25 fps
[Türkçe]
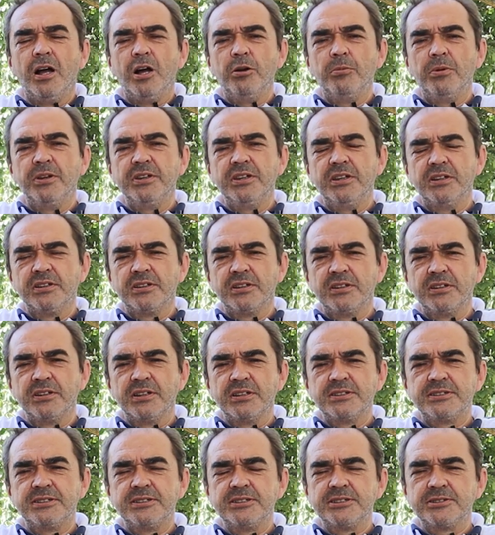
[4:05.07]
Ama
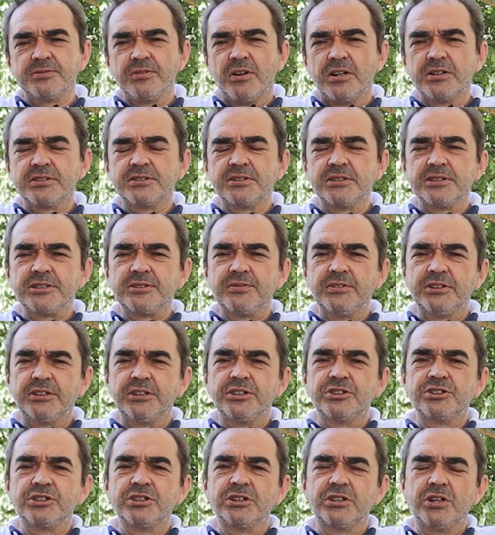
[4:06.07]
yanında siz varsanız ve
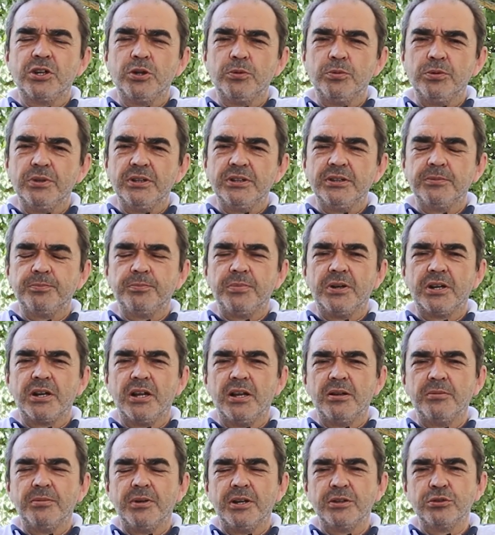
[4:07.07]
kişiyi kabul edip
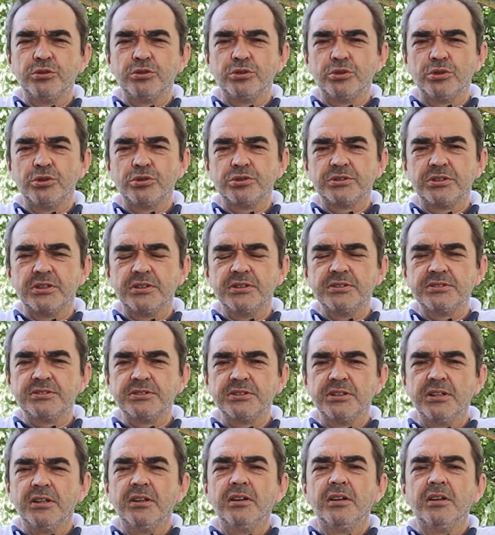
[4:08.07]
beraber yürüyorsanız
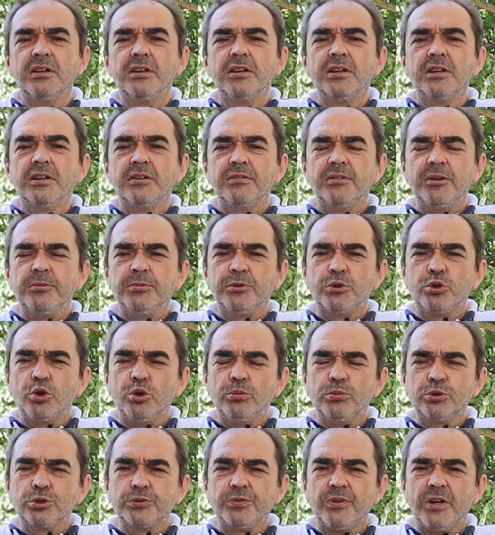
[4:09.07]
ve bir
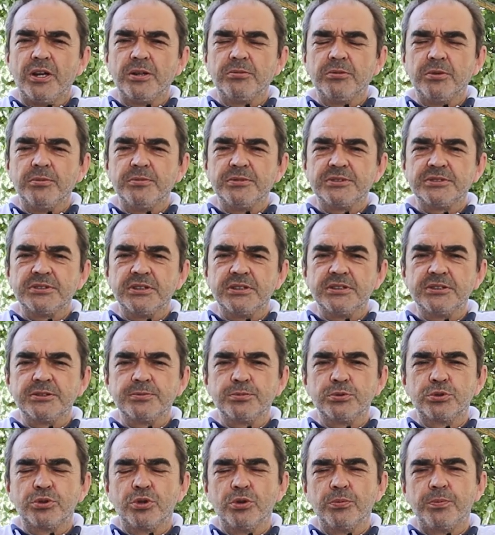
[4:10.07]
komut
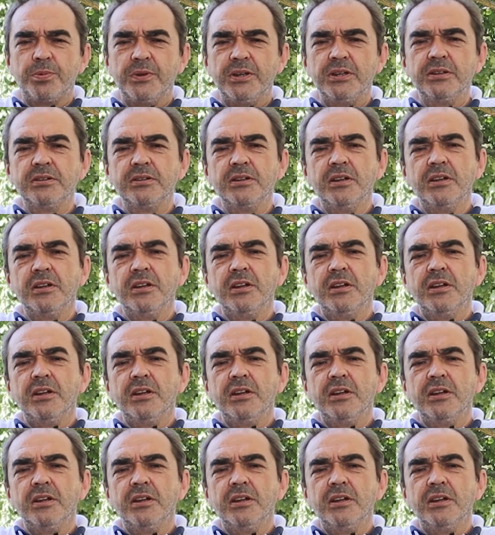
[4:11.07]
vermemişseniz bu köpeğin